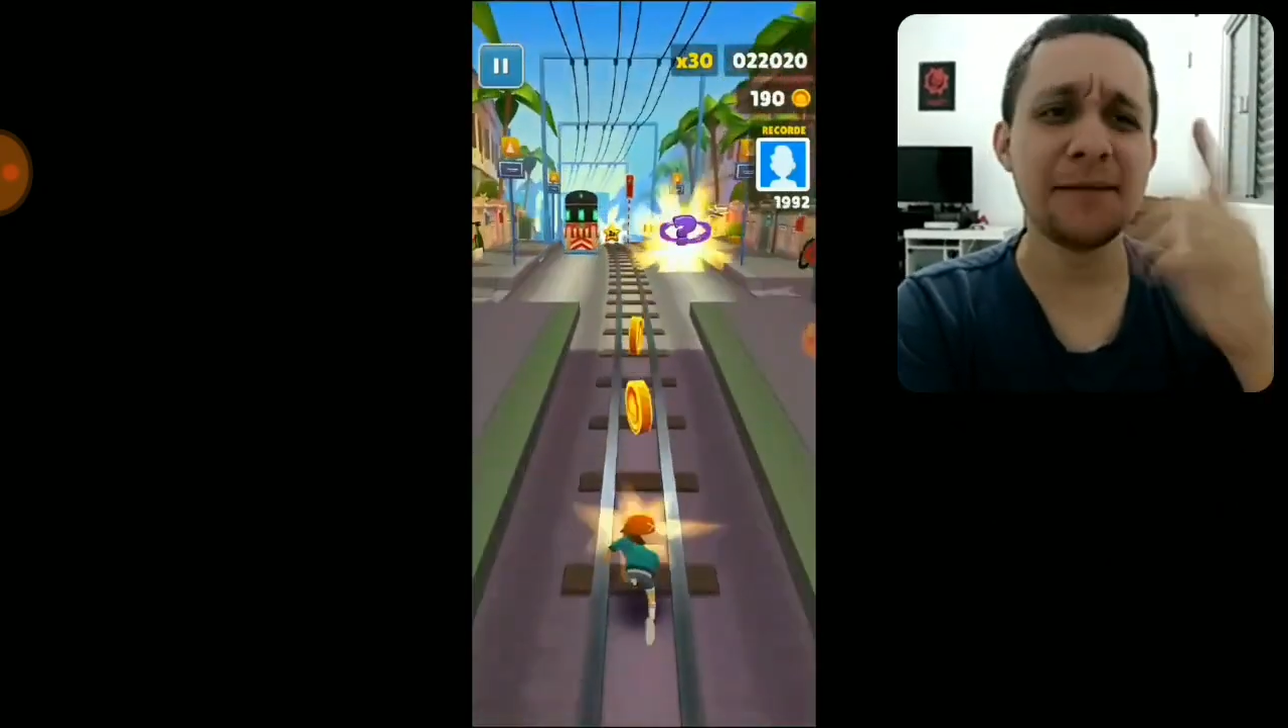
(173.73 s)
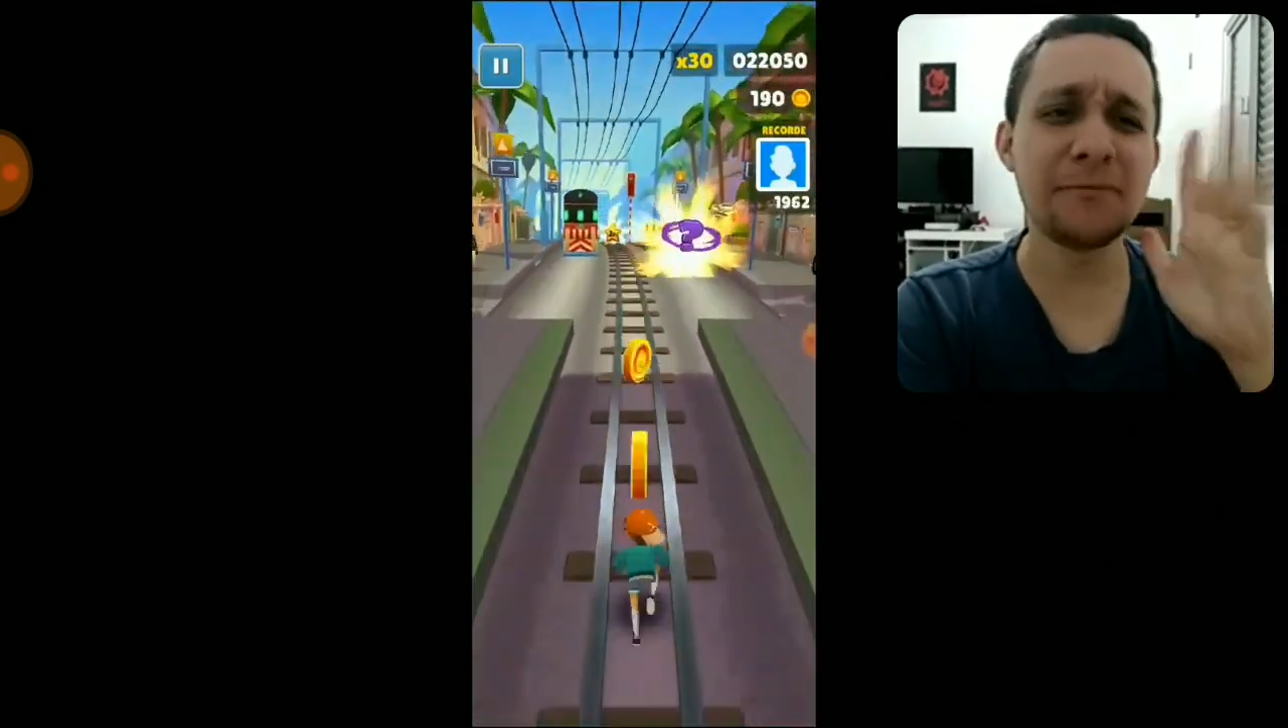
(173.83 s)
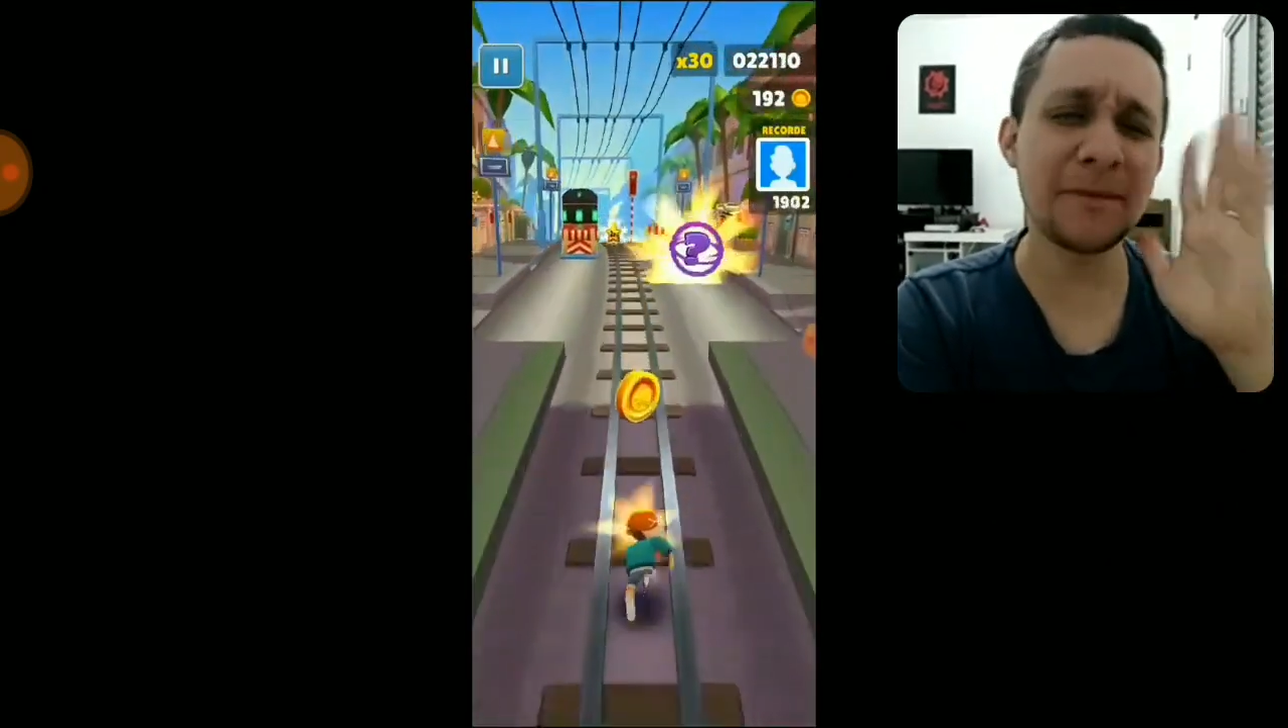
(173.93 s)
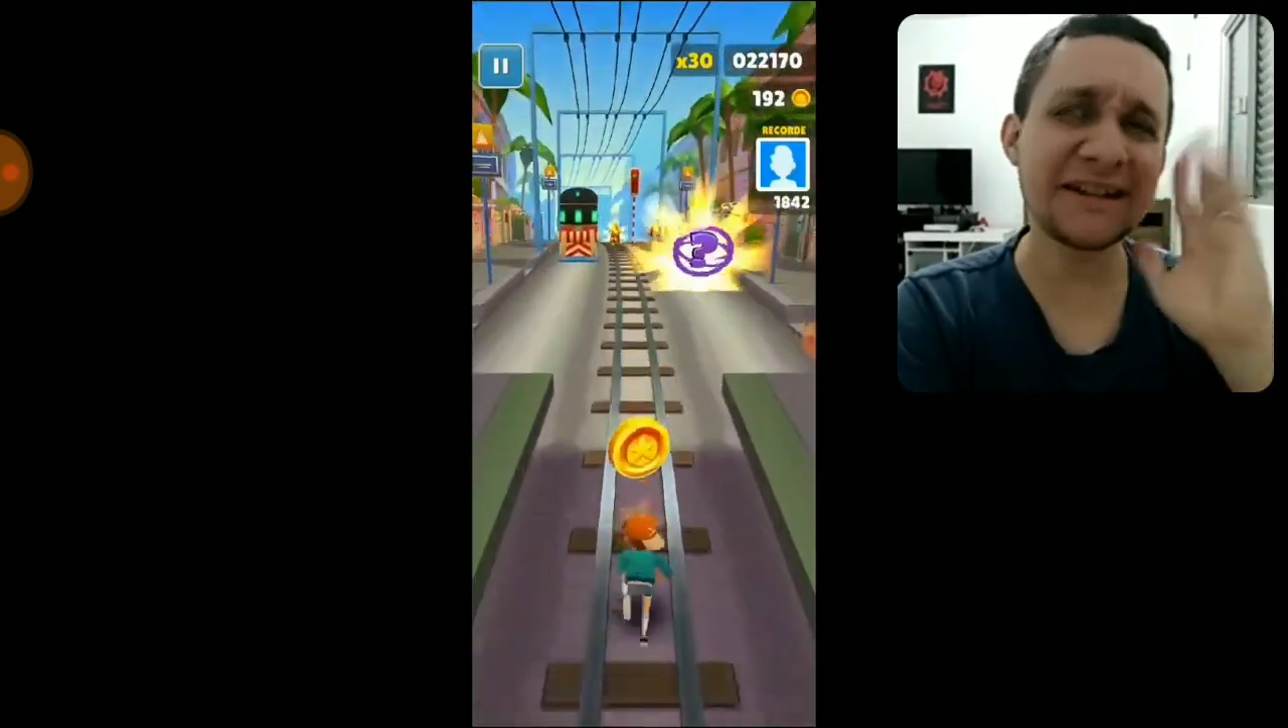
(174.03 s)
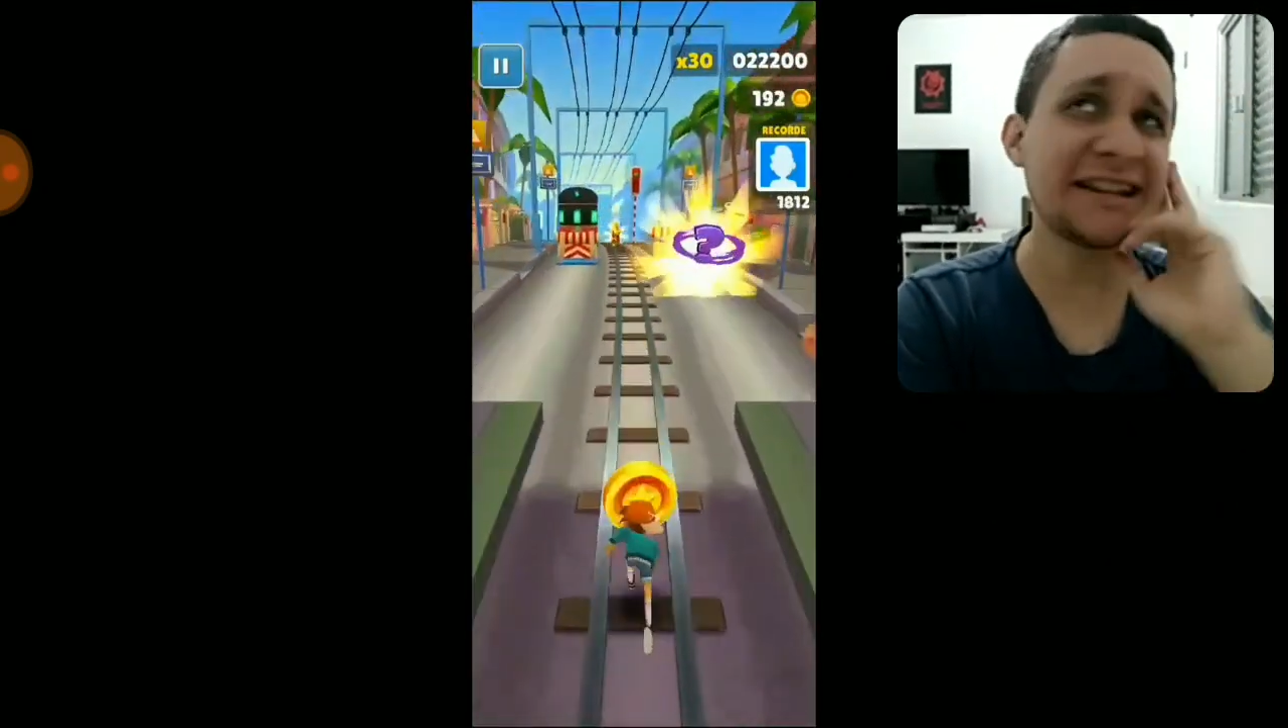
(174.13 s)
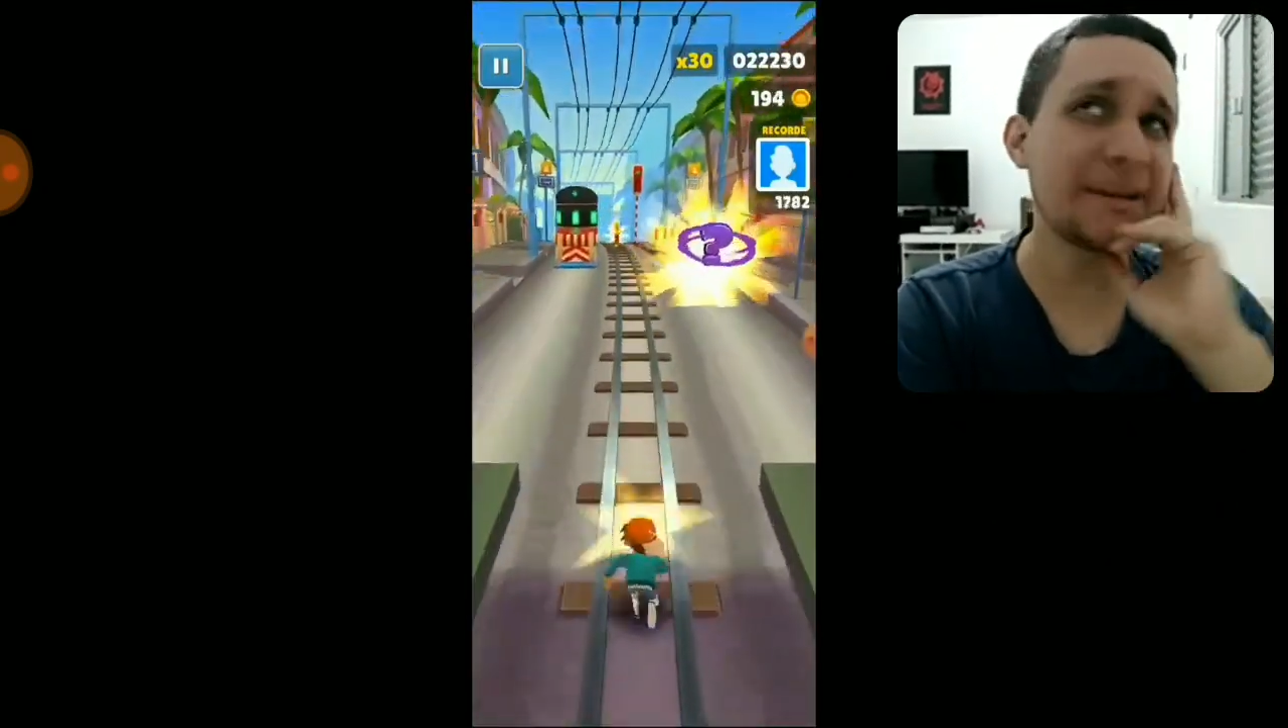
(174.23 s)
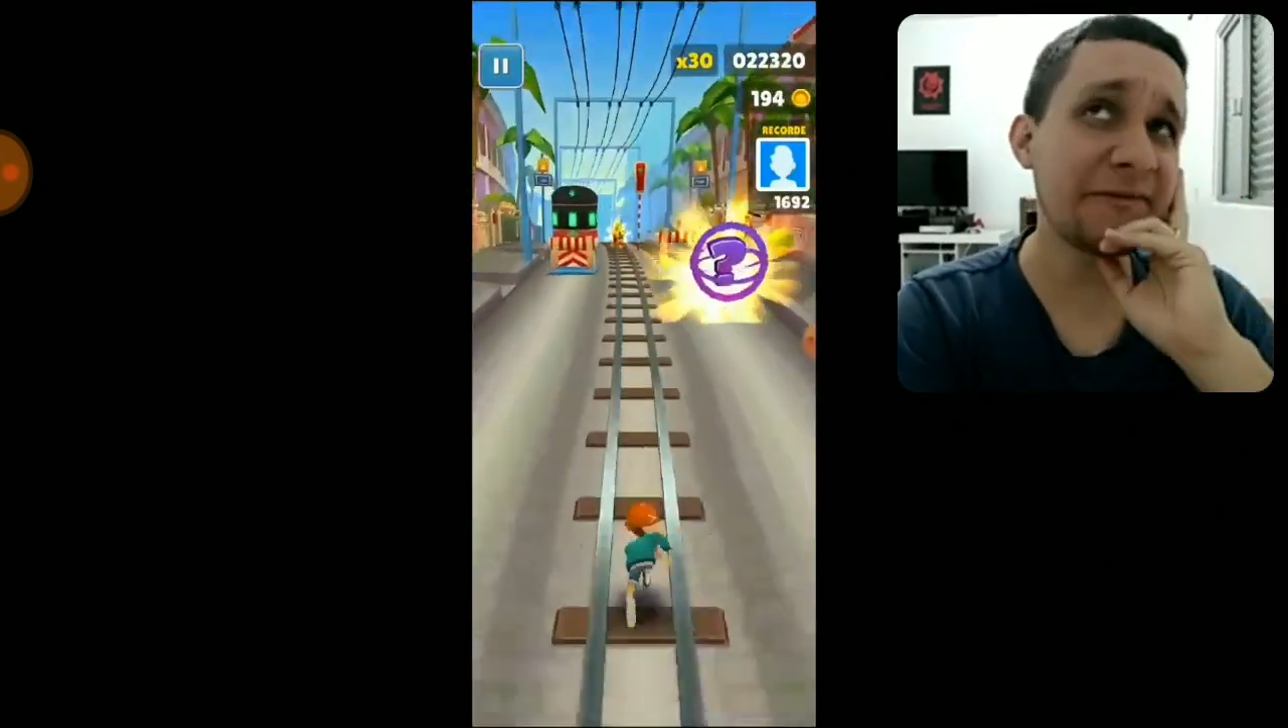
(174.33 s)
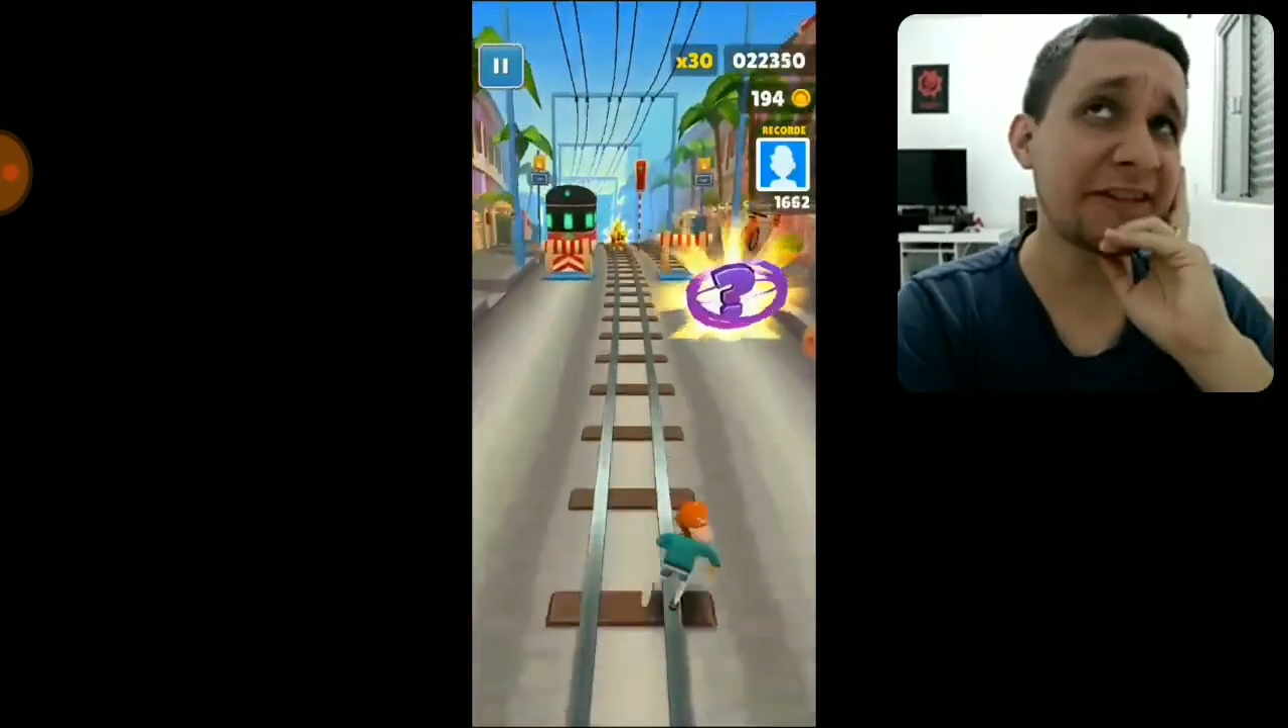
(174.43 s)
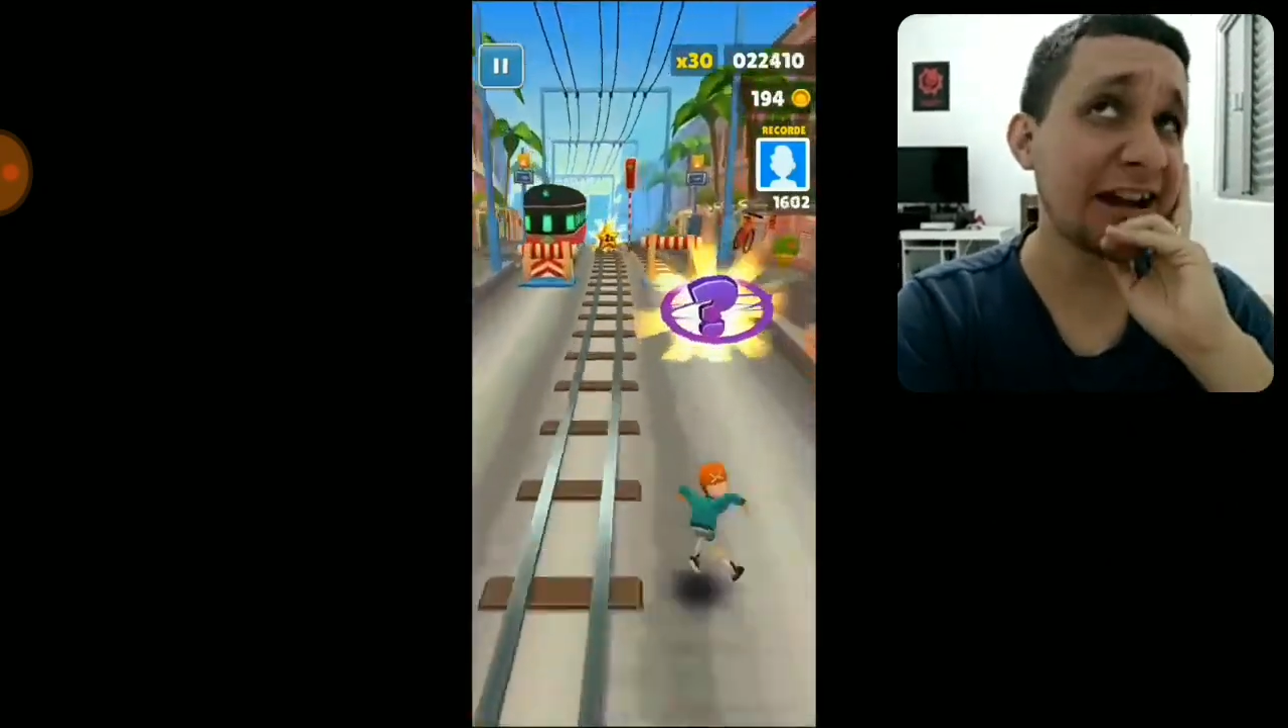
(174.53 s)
Pô, mas aí também fica